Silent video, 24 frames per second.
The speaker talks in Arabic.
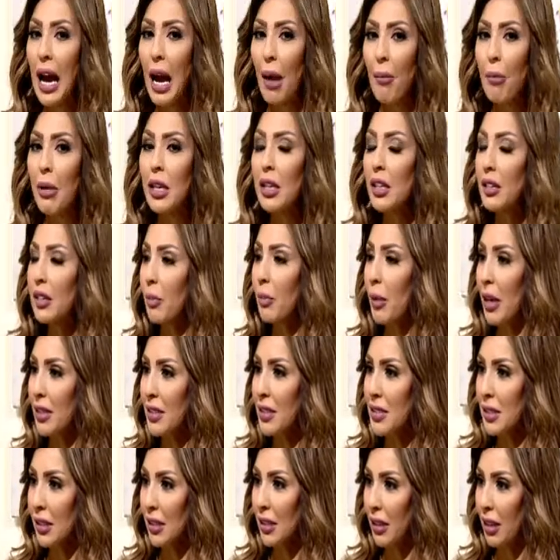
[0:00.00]
عملنا طبعا
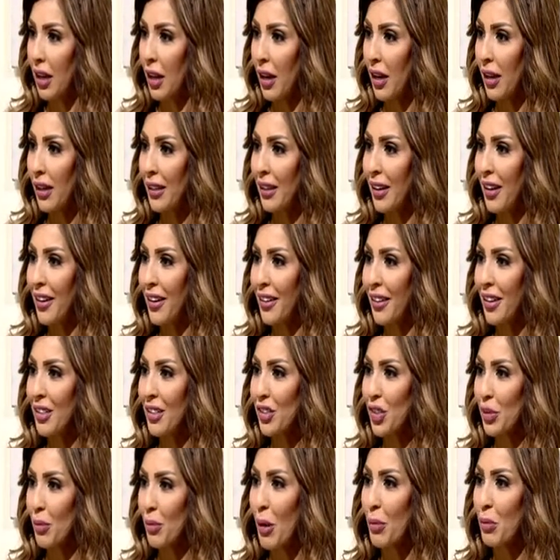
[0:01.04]
استطلاع لاراء
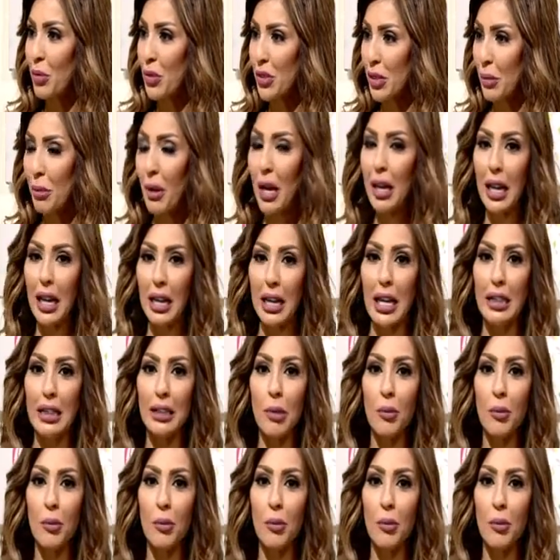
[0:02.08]
الشباب والصبايا عن هذا